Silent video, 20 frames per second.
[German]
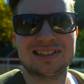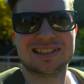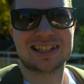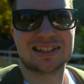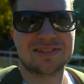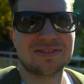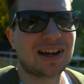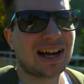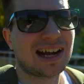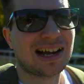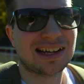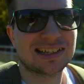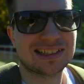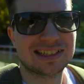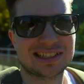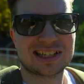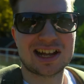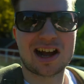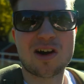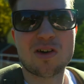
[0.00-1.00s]
das war
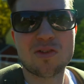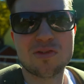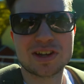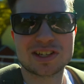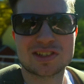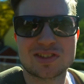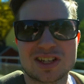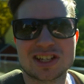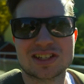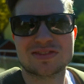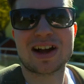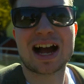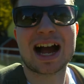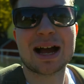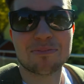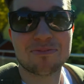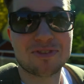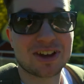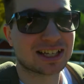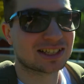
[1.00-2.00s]
nicht aufwärts, sondern es war
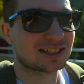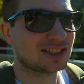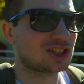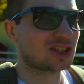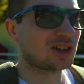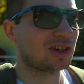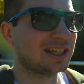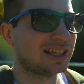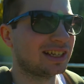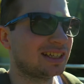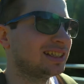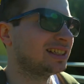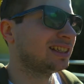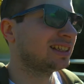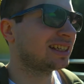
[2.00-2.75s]
abwärts eine Stunde.